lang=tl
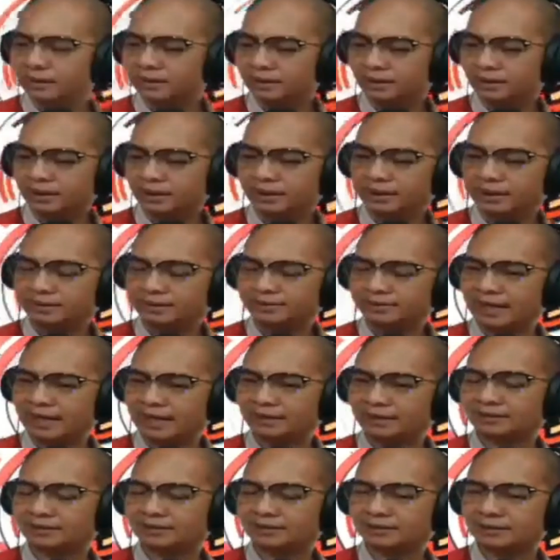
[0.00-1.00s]
uh,
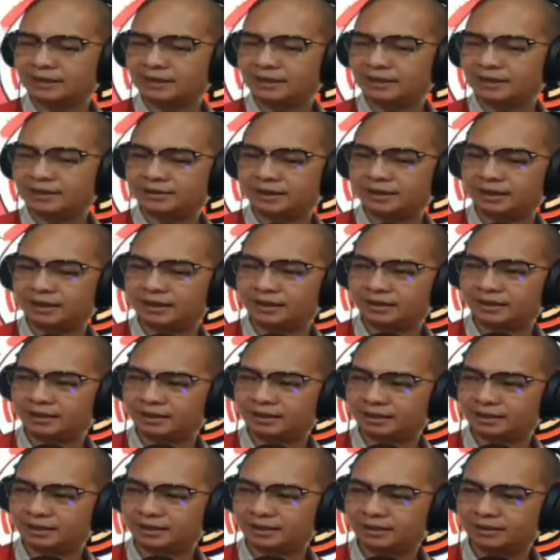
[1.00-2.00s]
task it
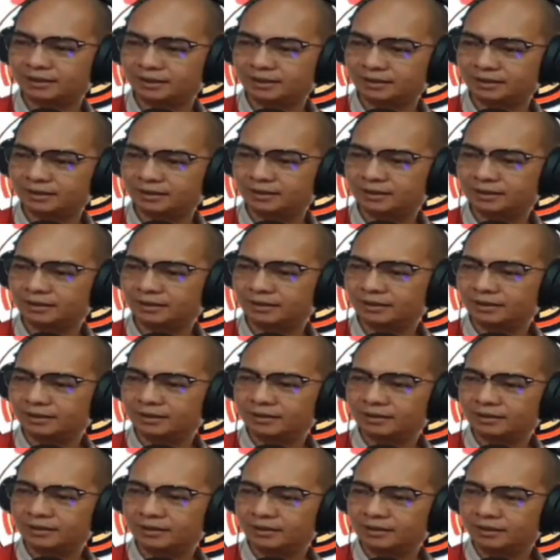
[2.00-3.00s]
uh,
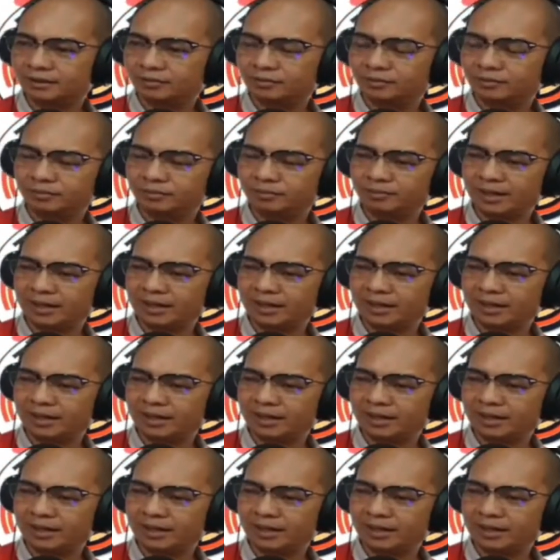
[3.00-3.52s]
mga